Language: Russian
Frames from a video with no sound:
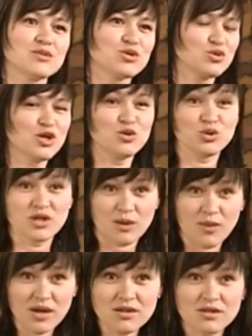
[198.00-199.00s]
там, что дойдет до
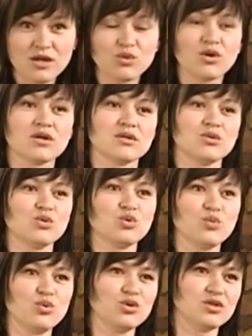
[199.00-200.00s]
романа, да, но как-то, ну,
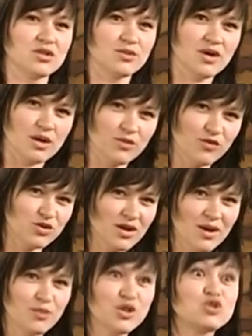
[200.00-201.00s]
кто будет, как бы вот
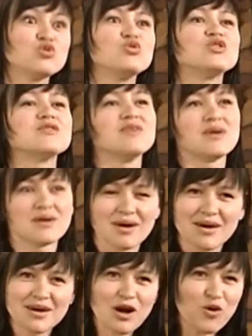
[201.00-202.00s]
присутствие
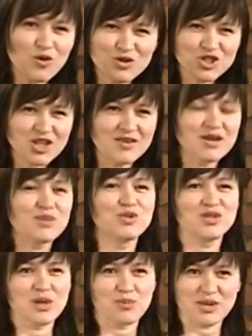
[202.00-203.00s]
какого человека
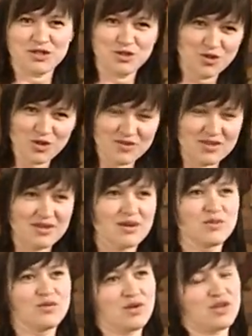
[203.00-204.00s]
будет тебя подстегивать,
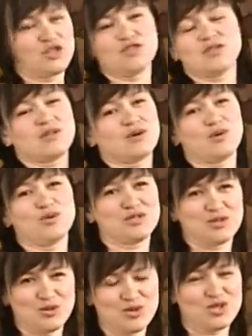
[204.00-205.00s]
как бы, конечно, всегда
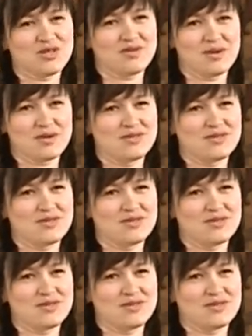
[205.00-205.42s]
находится такой человек.